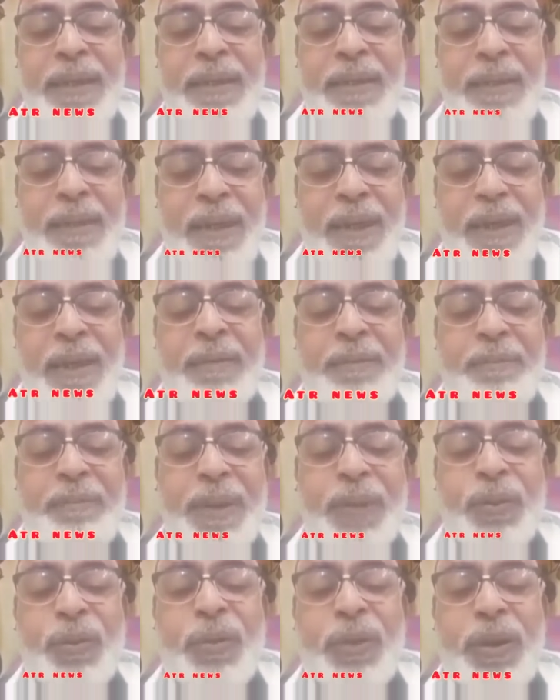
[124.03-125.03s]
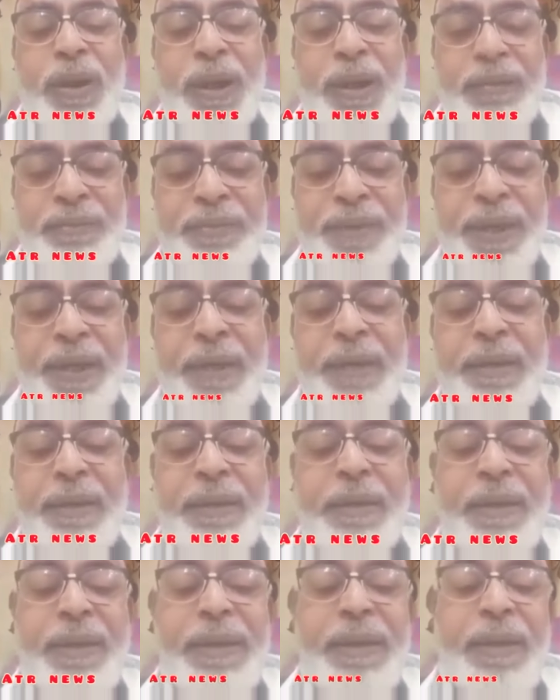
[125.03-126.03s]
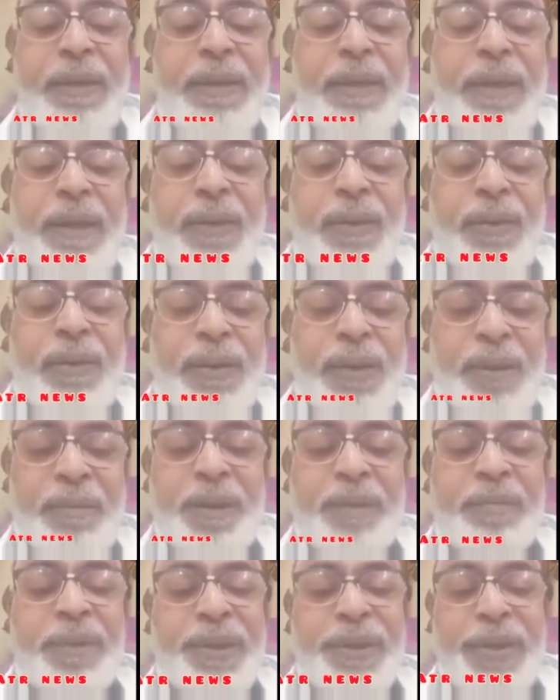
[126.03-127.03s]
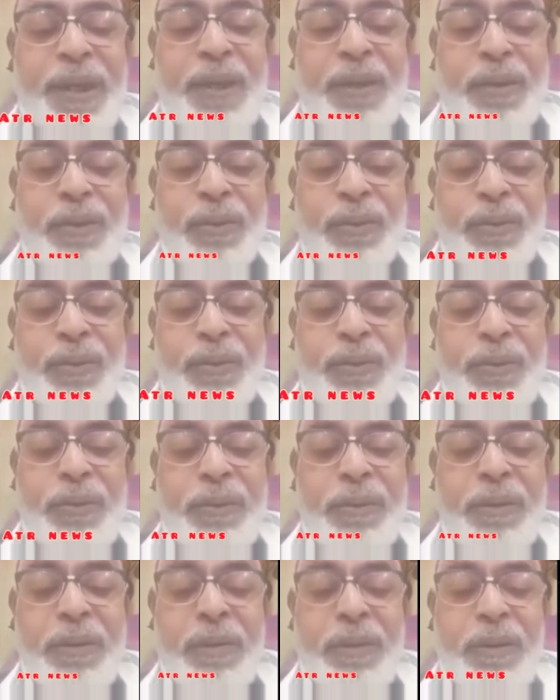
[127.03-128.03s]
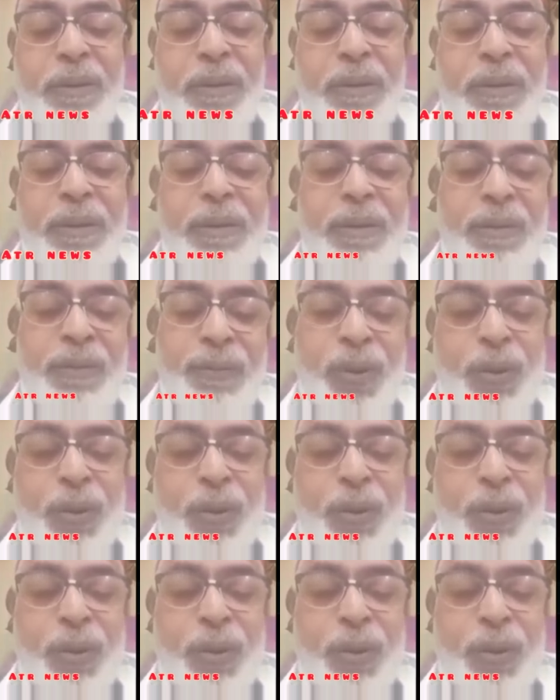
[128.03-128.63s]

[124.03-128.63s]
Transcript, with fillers: कल परसों होता है एफ और उसके बाद में इनशाला उसको वो हो